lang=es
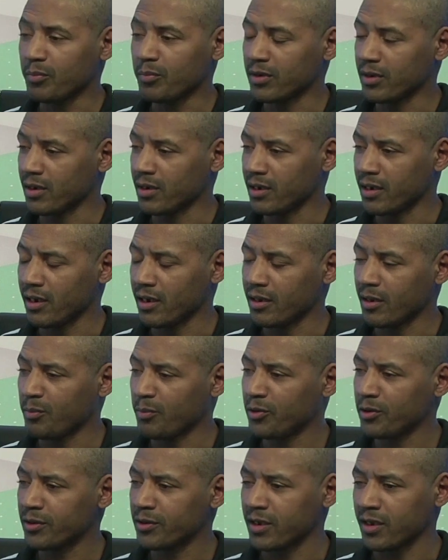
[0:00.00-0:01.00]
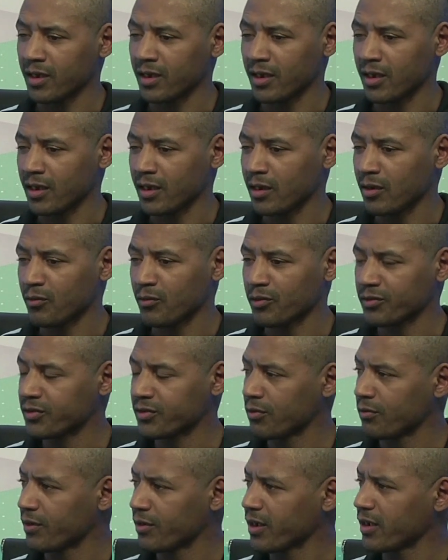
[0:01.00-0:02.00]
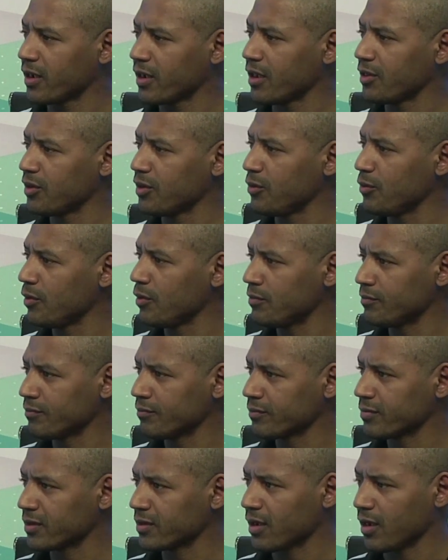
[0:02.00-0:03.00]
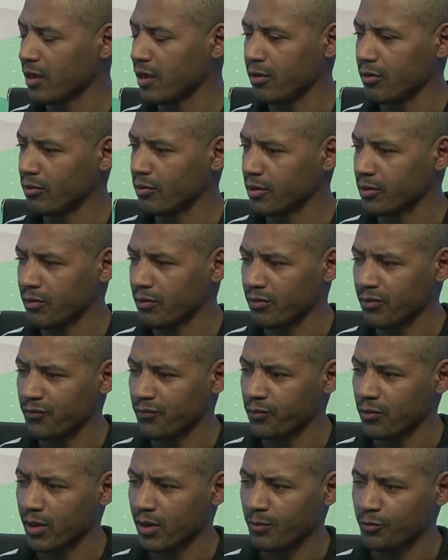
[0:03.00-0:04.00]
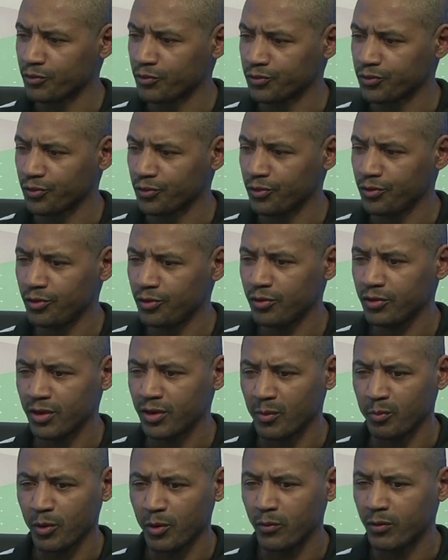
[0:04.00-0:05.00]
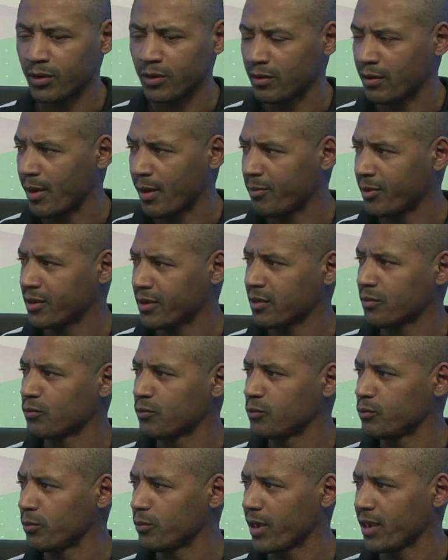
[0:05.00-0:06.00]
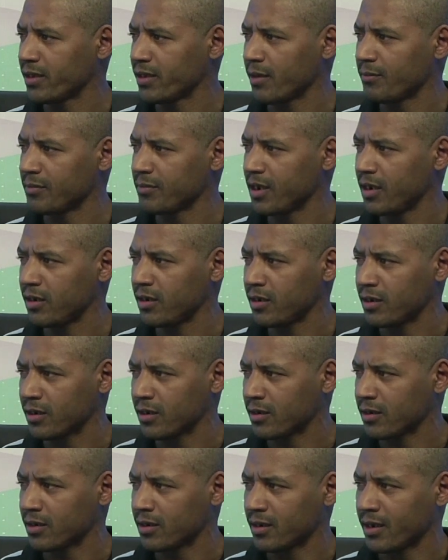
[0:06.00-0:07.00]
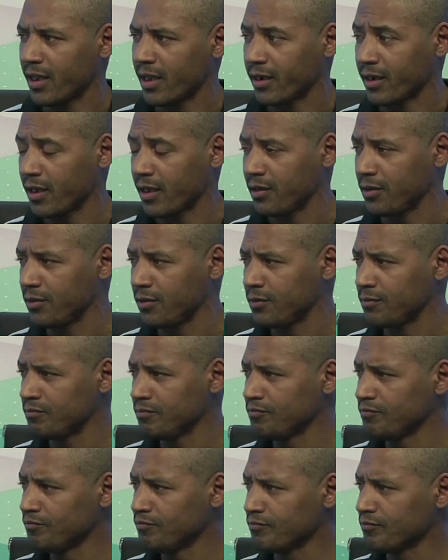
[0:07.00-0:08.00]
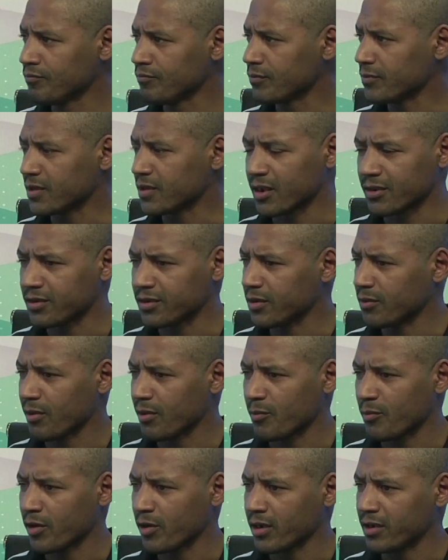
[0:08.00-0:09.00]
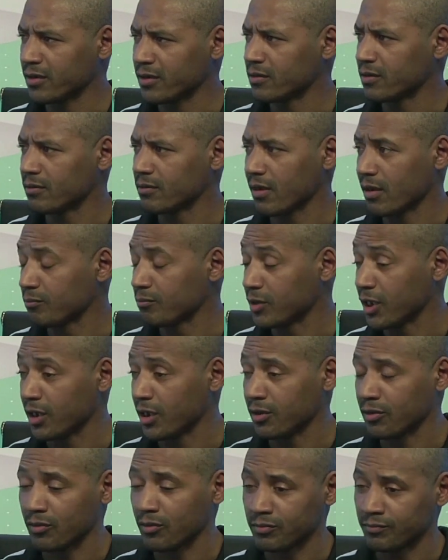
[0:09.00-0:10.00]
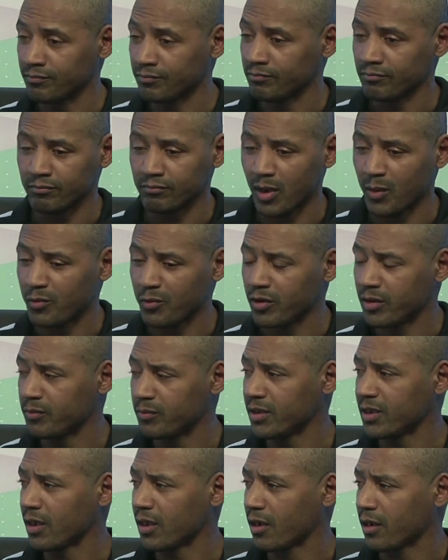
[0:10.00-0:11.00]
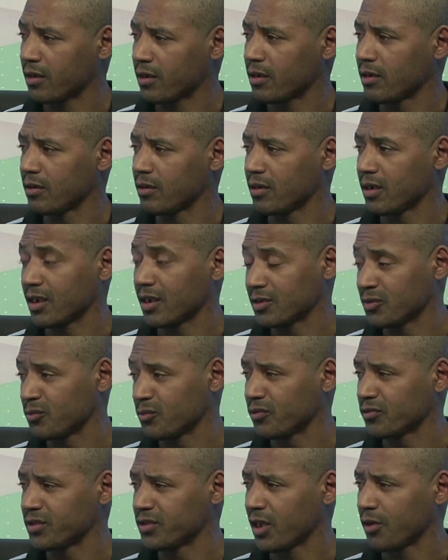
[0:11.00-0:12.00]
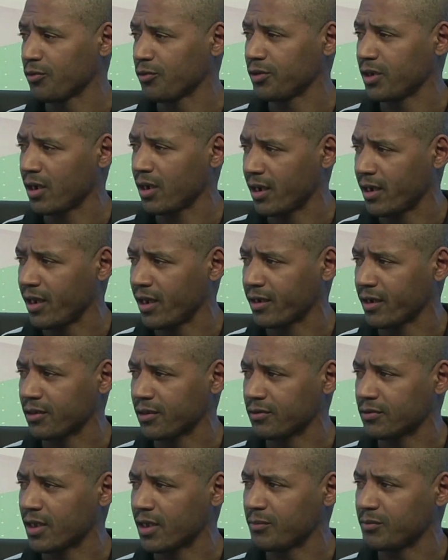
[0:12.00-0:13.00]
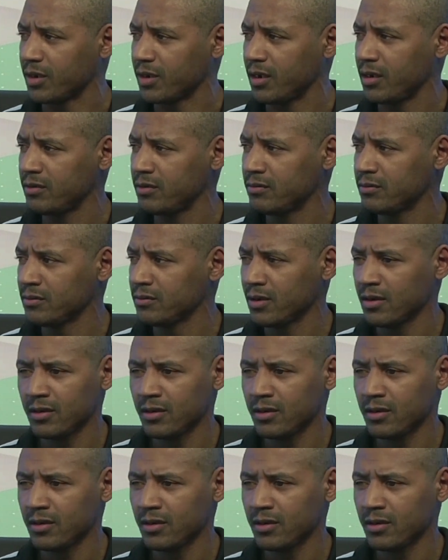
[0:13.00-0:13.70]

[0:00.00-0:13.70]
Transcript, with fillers: después, en el deporte, boxeo recreativo, que es lo que nos enfocamos nosotros, y después, bueno, en la parte cultural también, en la radio, y así vamos a ir viendo. Vamos a invitar eh, exboxeadores a la radio también,